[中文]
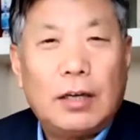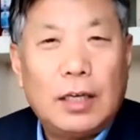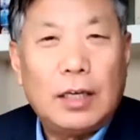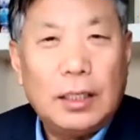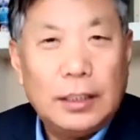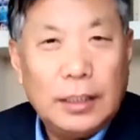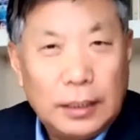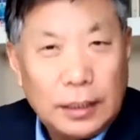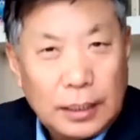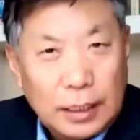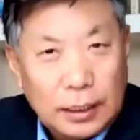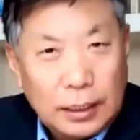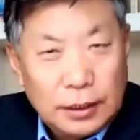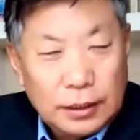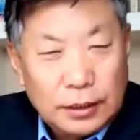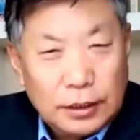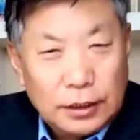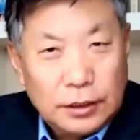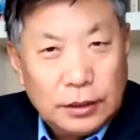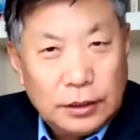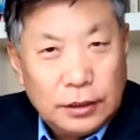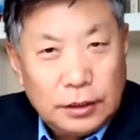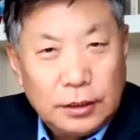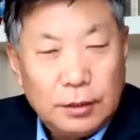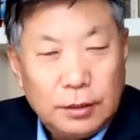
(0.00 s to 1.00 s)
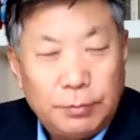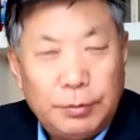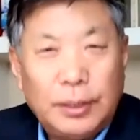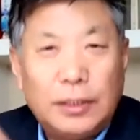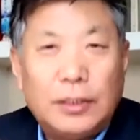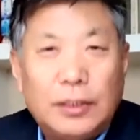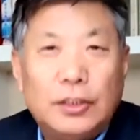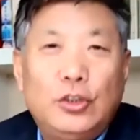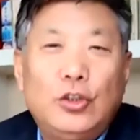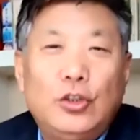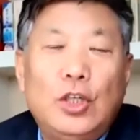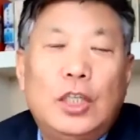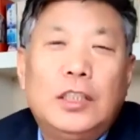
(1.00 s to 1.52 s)
刚才你看那视频
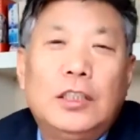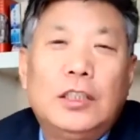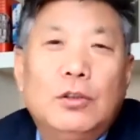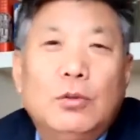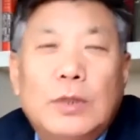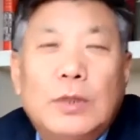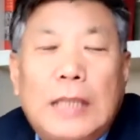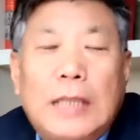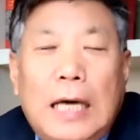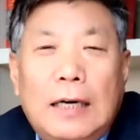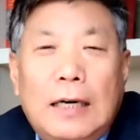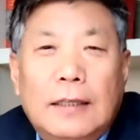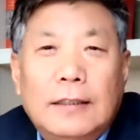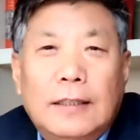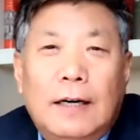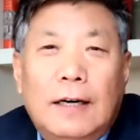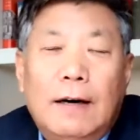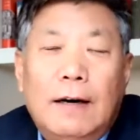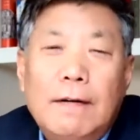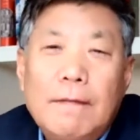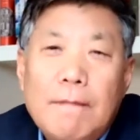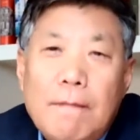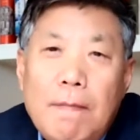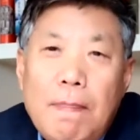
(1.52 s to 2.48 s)
是宣誓入党的。